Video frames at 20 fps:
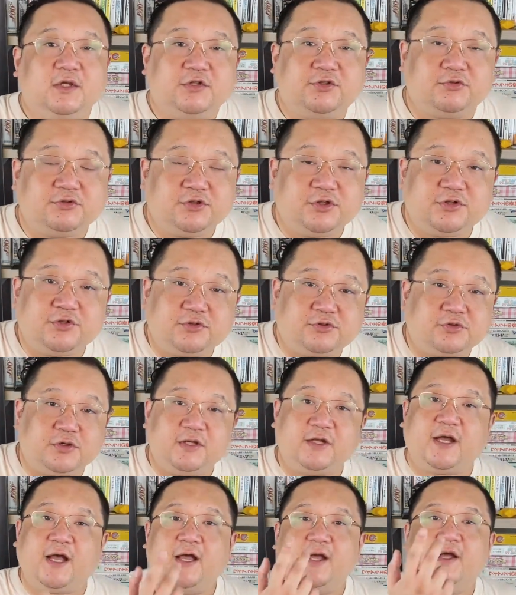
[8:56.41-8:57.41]
总之就说，
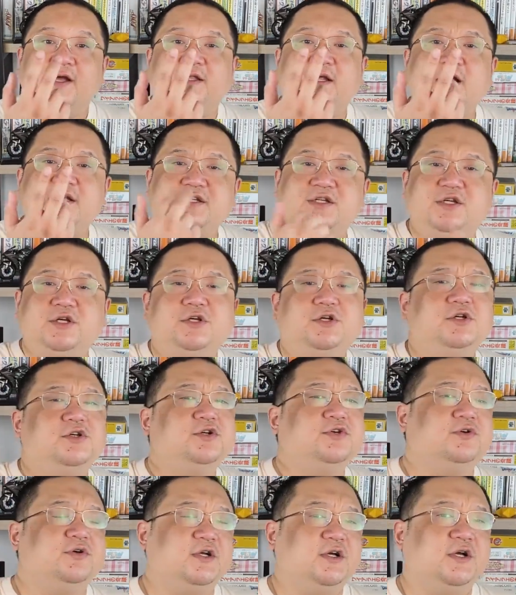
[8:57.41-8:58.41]
你看它其实
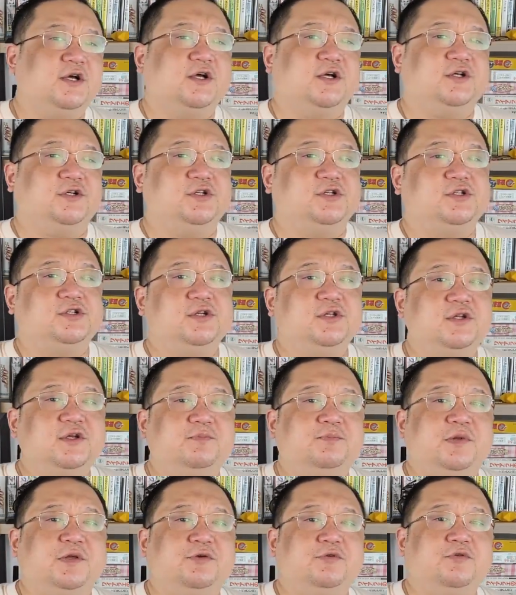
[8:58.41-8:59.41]
是有一个很深的
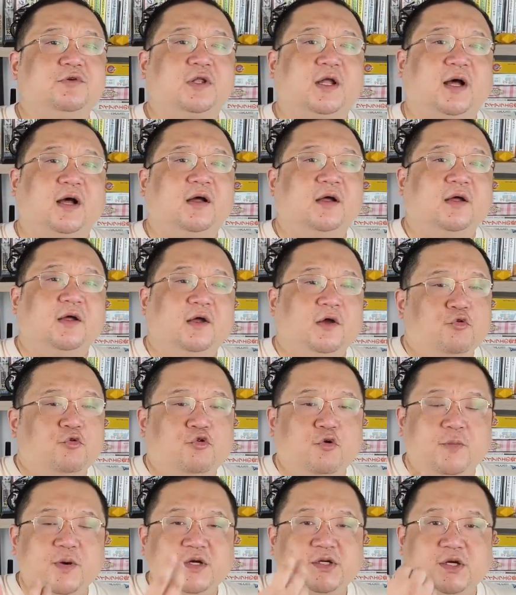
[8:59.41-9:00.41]
比喻的。
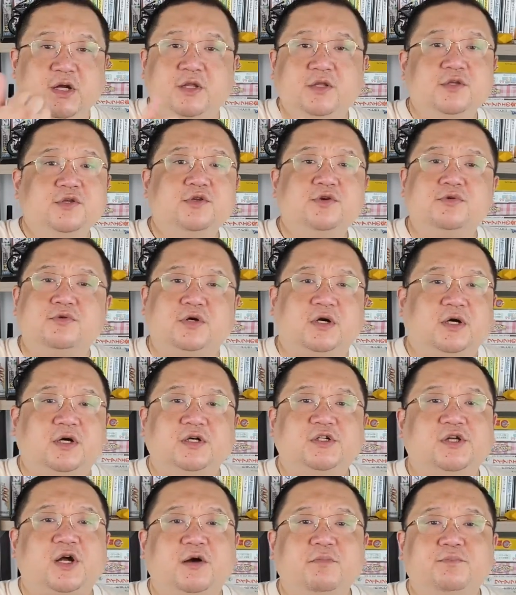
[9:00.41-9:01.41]
我们人又
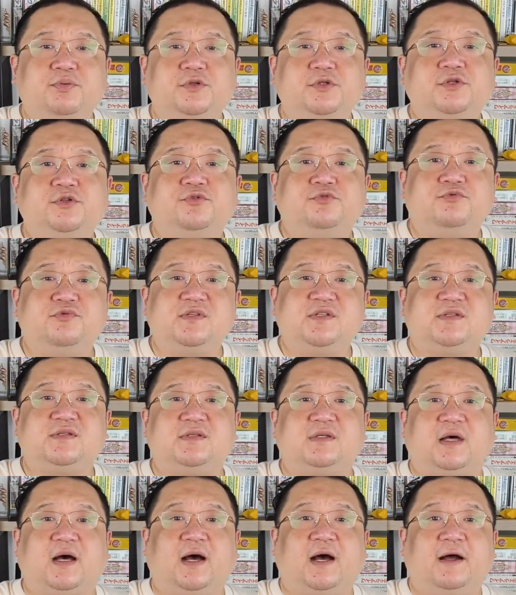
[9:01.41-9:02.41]
何尝不是如
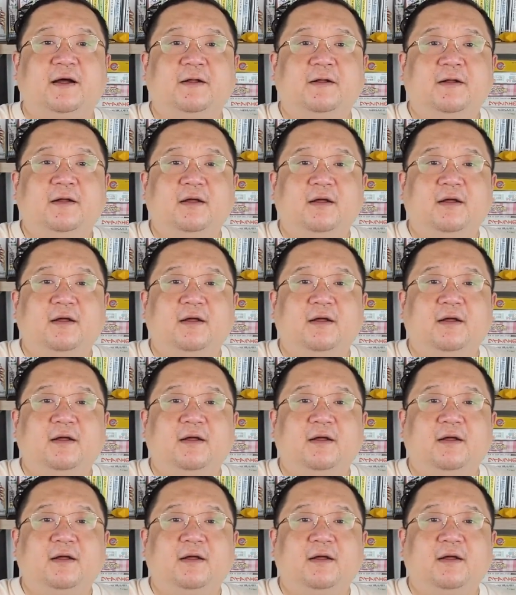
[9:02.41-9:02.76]
此啊？